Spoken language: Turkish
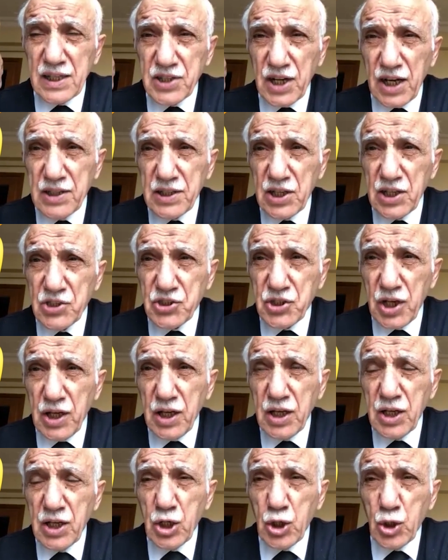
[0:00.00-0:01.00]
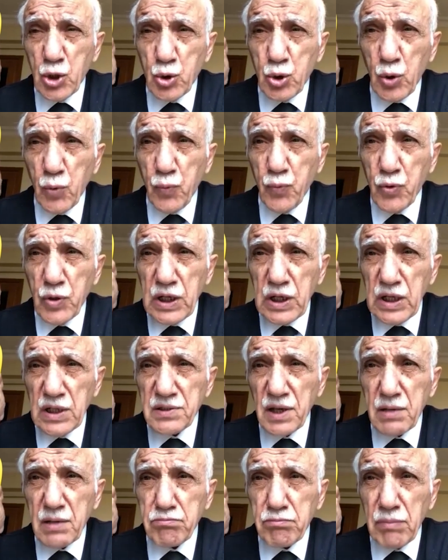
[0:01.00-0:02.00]
sadece küfür
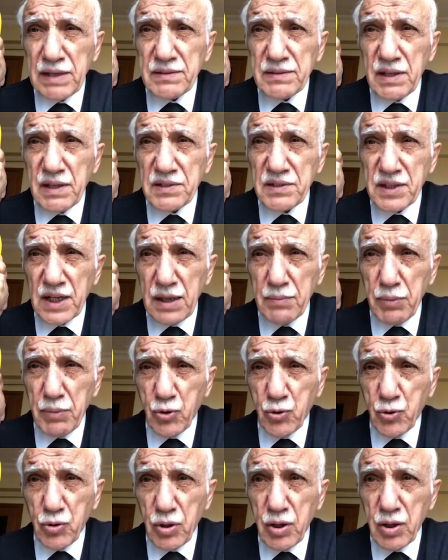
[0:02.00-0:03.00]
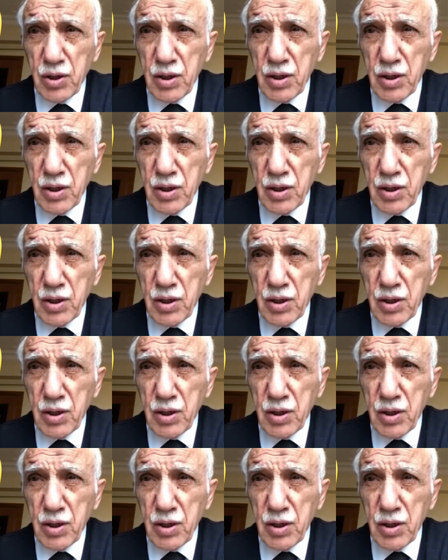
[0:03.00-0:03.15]
insan maddesine bakıyor.